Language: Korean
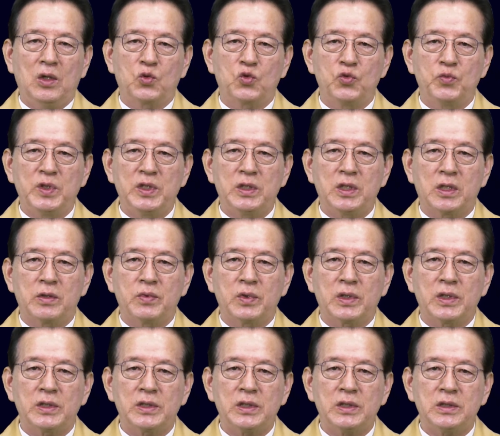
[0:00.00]
국민
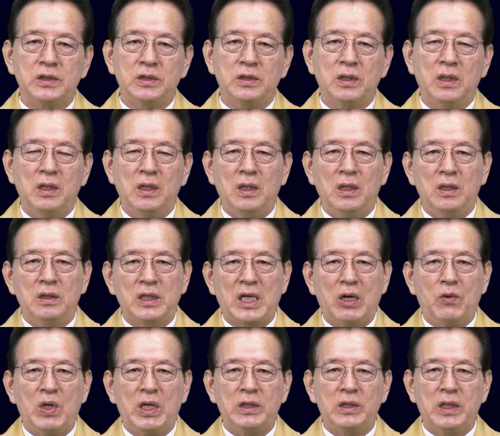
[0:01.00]
여러분께서는
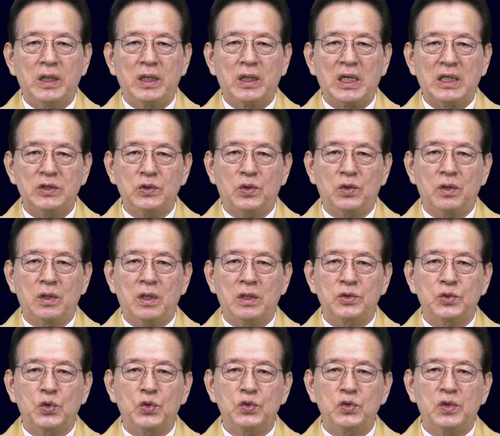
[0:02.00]
나와 내 가족,
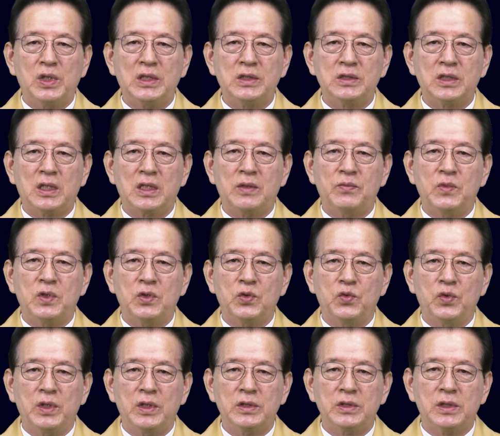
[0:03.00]
소중한
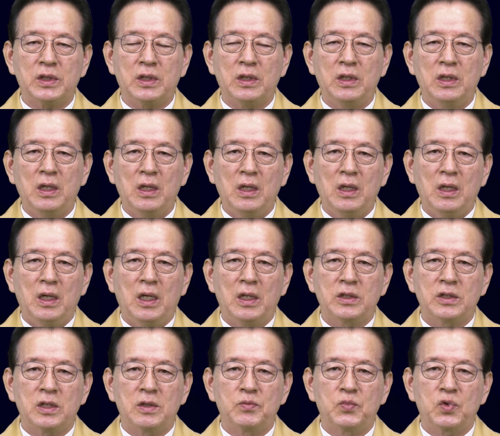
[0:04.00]
사람들을 위해서 어,
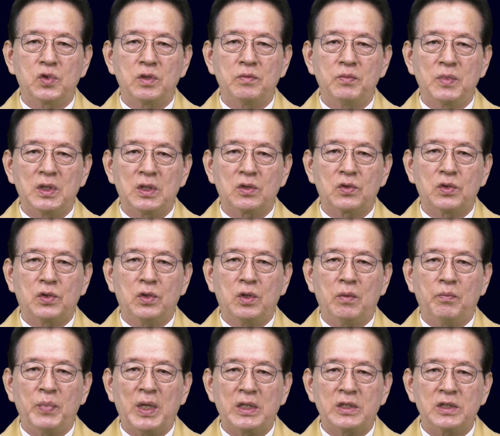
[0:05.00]
정부를
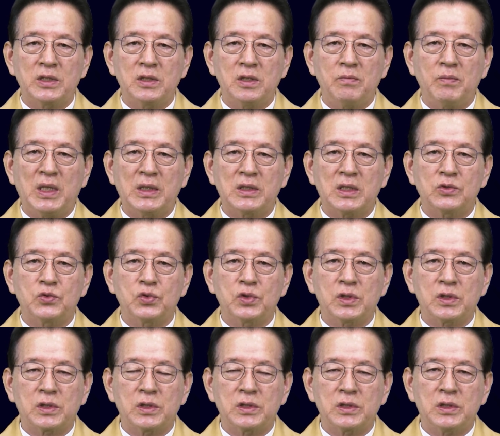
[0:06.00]
믿고 백신을 맞아
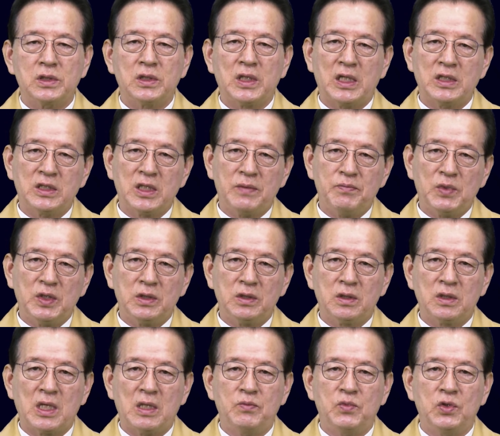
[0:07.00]
주실 것을 다시
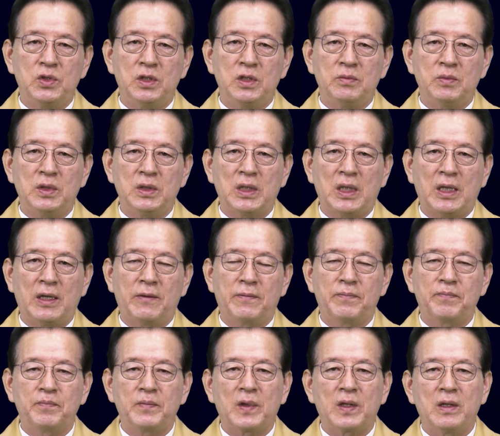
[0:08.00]
한번 당부드립니다.
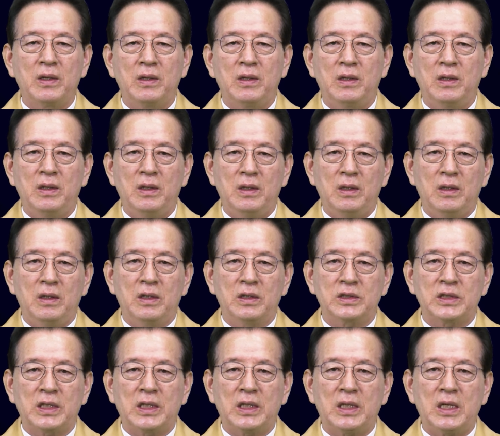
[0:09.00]
어,
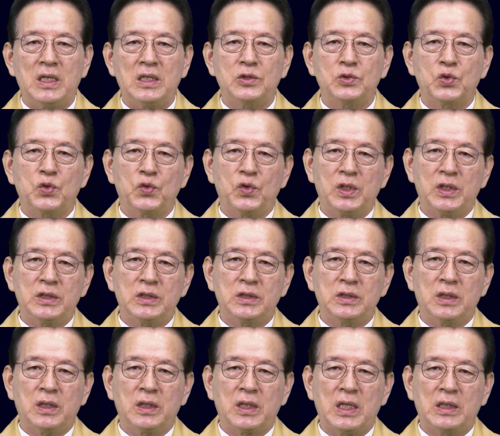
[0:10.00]
사랑하고
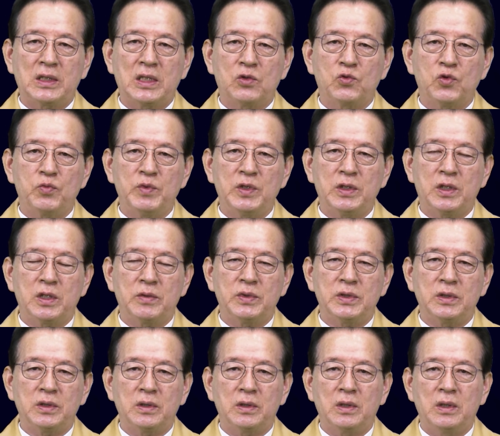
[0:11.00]
존경하는 강남구민
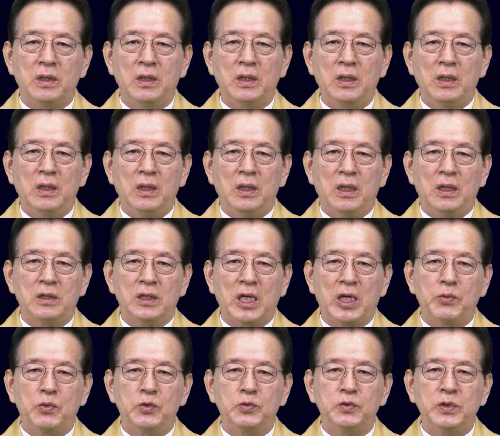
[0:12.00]
여러분, 어,
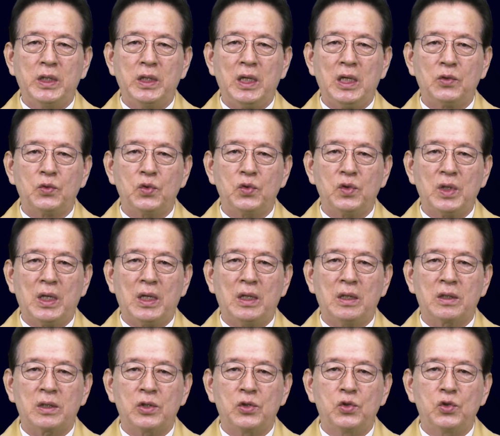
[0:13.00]
대부분의 학교가
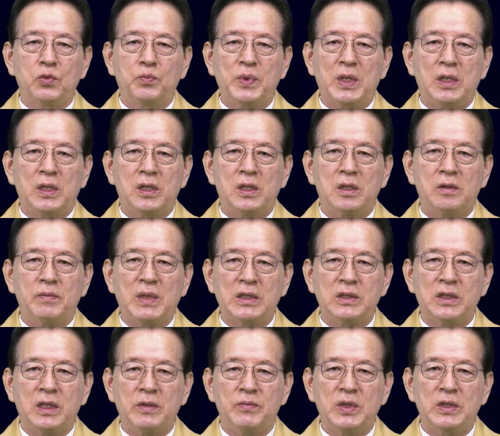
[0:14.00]
겨울방학을
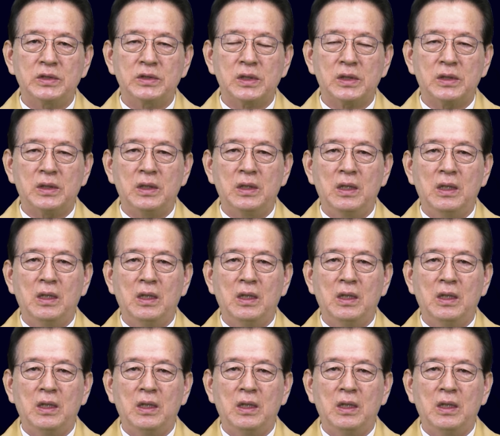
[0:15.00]
맞이하면서